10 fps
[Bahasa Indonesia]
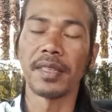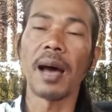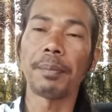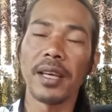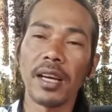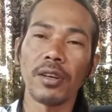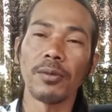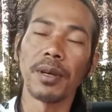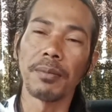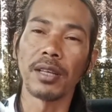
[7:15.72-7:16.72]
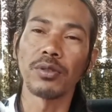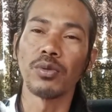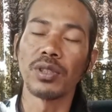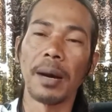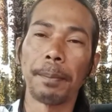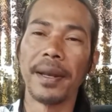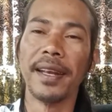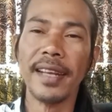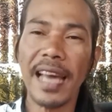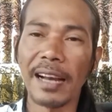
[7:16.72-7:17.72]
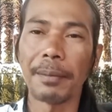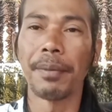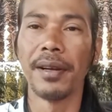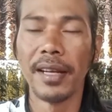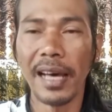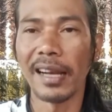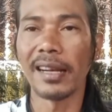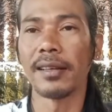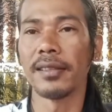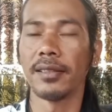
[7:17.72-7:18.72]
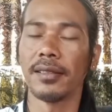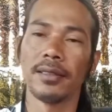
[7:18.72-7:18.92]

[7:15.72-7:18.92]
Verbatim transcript: Tapi kalau memang sudah benar-benar